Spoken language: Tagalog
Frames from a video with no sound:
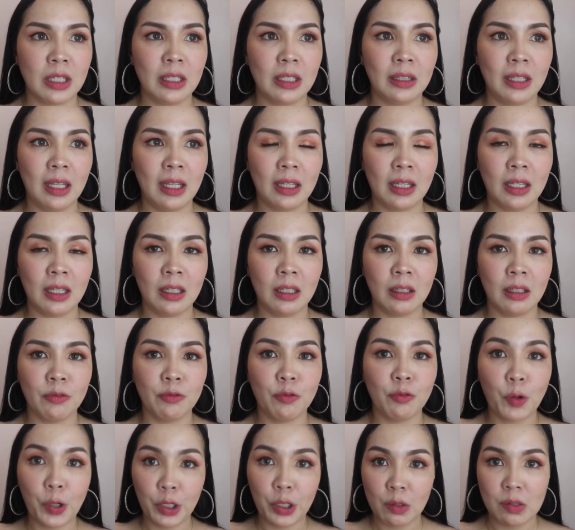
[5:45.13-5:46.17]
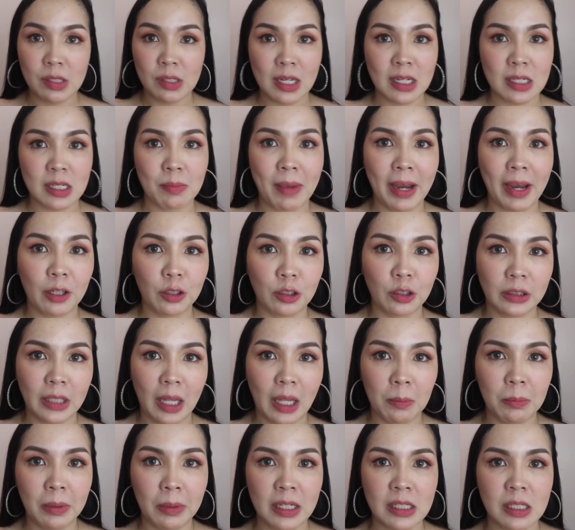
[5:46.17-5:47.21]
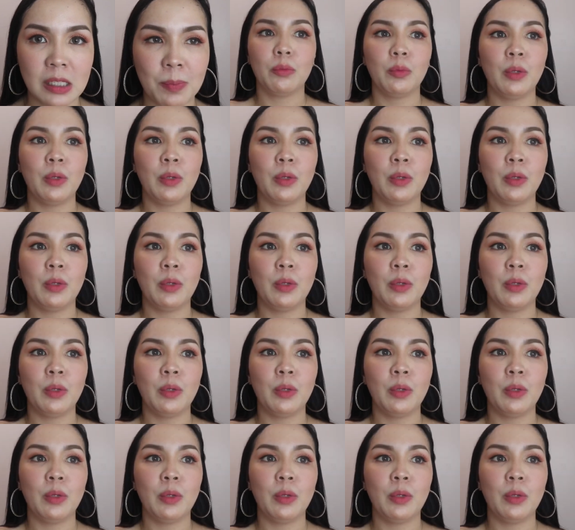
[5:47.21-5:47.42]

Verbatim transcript: in taking 4 to 6 micro tablets.